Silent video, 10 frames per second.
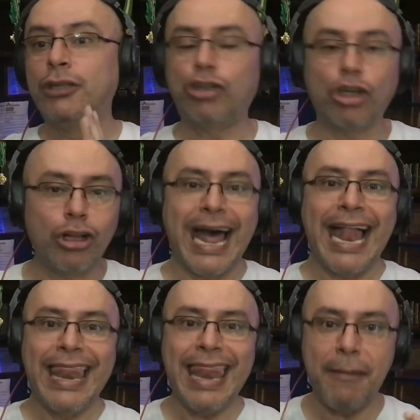
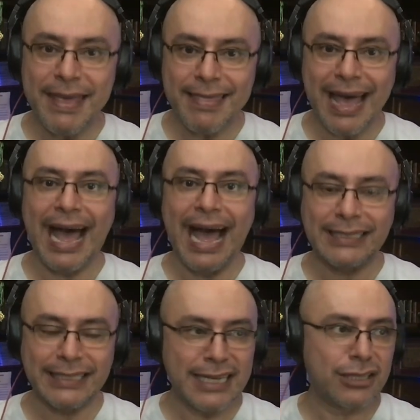Toda la vida
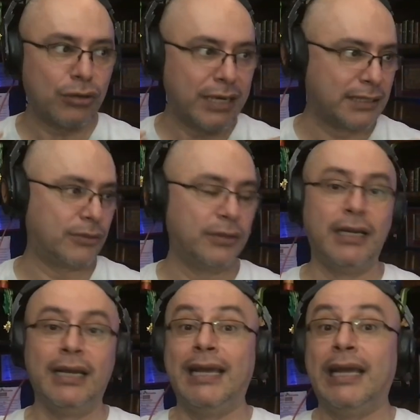haciendo esto.
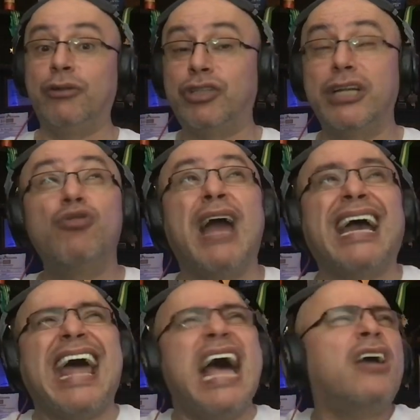Entonces tengo una
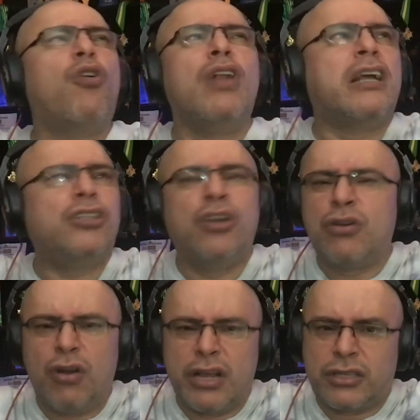gran colección,
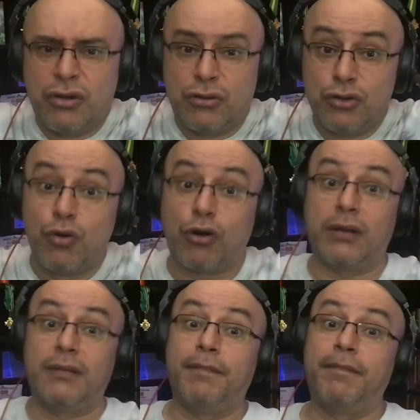colección de humor.
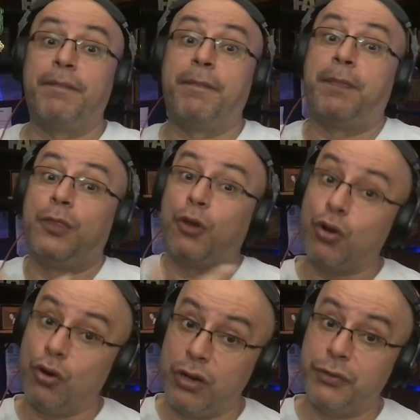
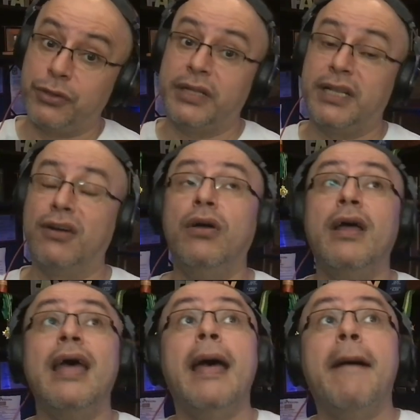Todos los libros que tengo,
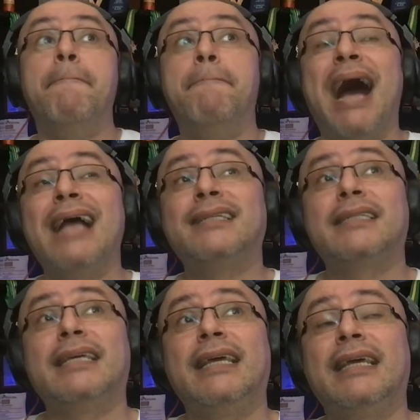
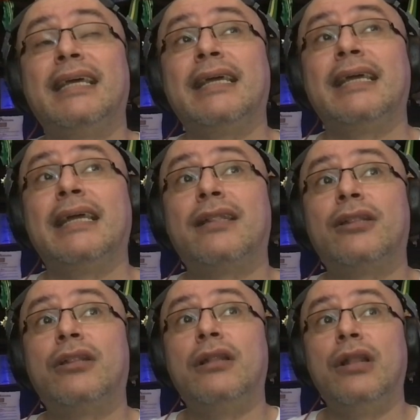más
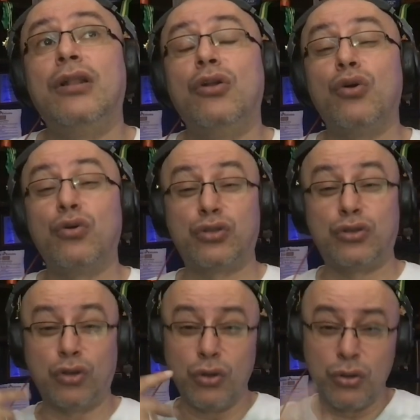eh,
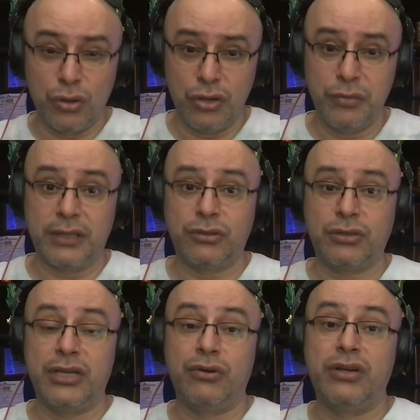los, todos los libretos
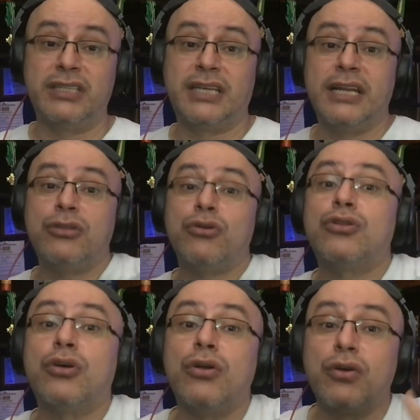que yo he escrito y
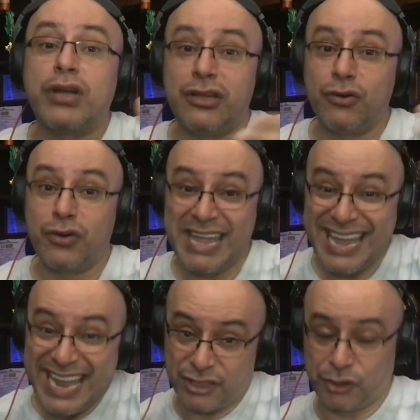todo lo que yo
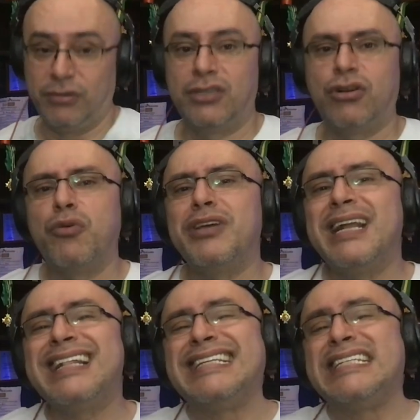he hecho. Es como ir
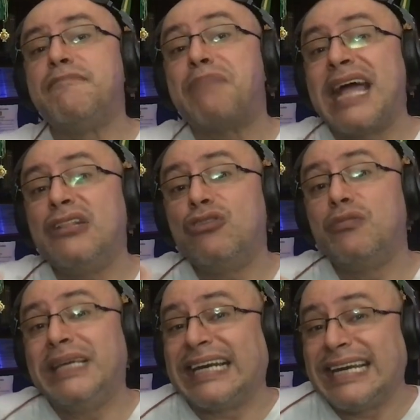anticipando
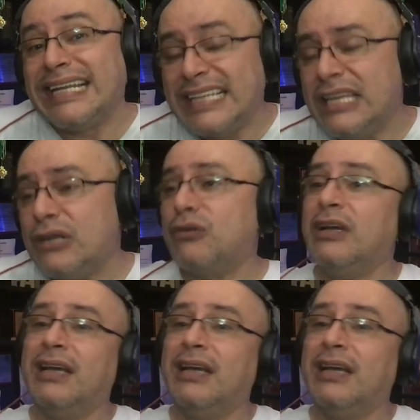mi retiro,